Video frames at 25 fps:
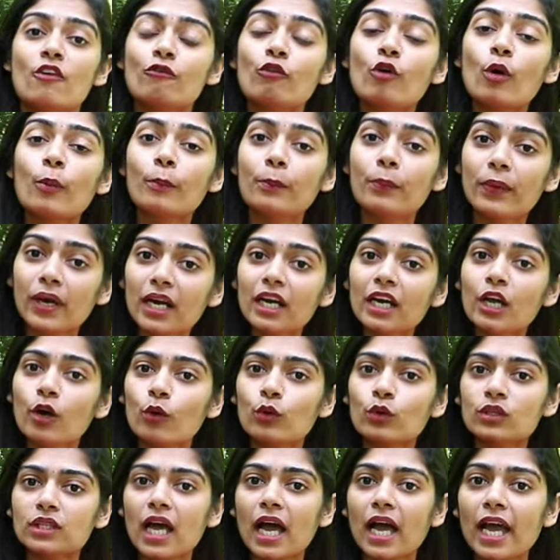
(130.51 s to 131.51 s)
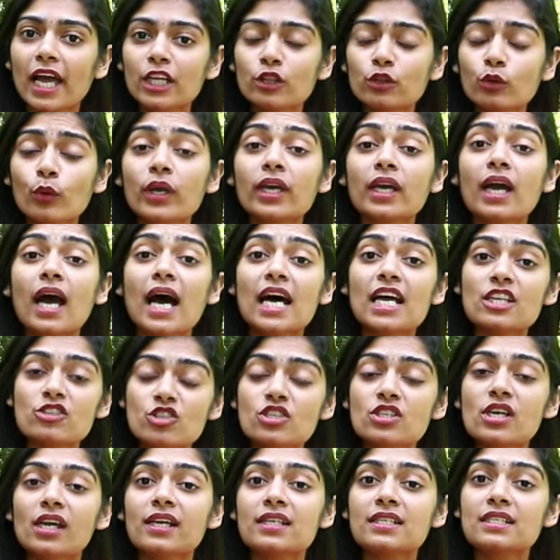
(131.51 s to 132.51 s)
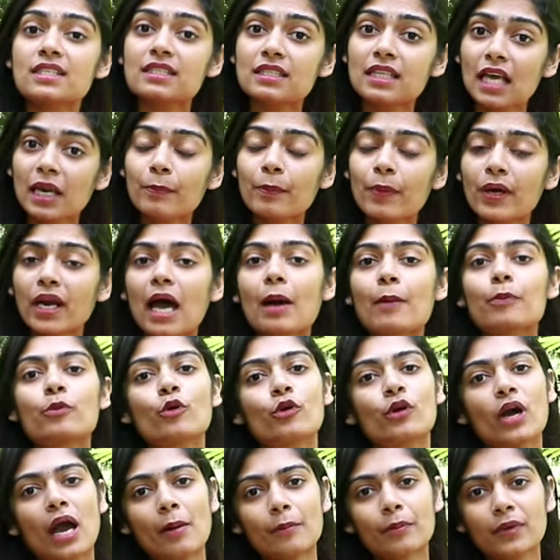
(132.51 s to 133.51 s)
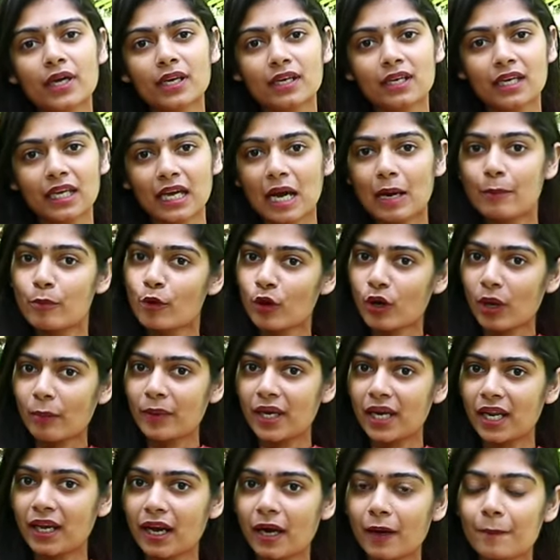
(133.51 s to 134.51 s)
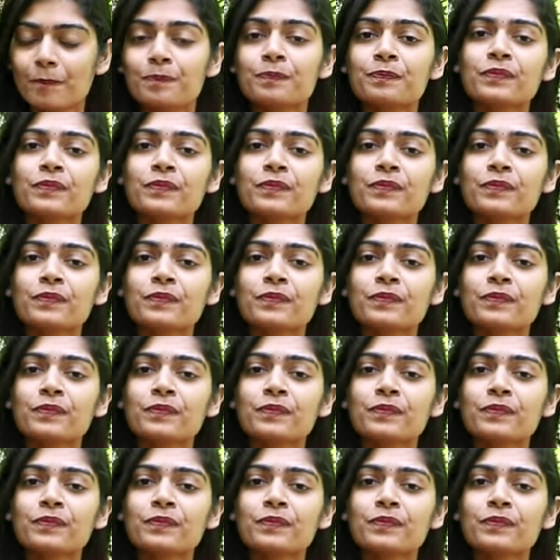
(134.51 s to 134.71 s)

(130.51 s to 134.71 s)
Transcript: वो बिल्ड होता है तो एक अच्छे स्तर स्तर पर आपको काम करने का मौका मिलेगा